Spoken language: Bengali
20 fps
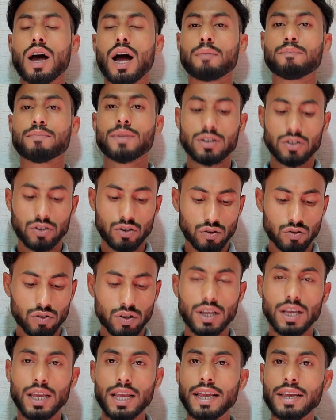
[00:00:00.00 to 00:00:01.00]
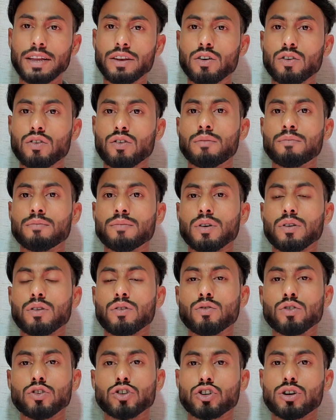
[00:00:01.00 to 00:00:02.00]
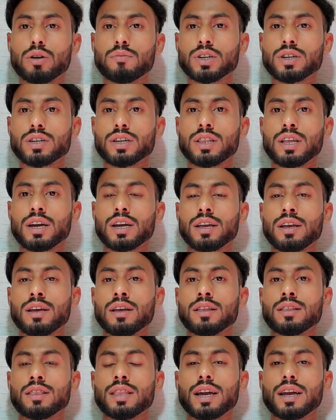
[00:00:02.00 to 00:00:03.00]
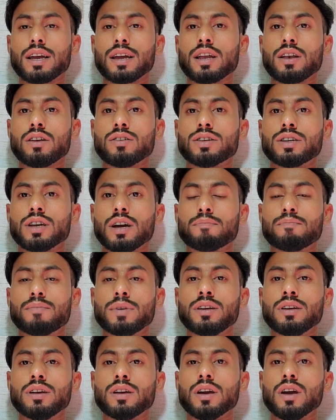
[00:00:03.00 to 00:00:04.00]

আপনার যদি এই রকম কোনো সমস্যা থাকে দেখা গেল যে আপনি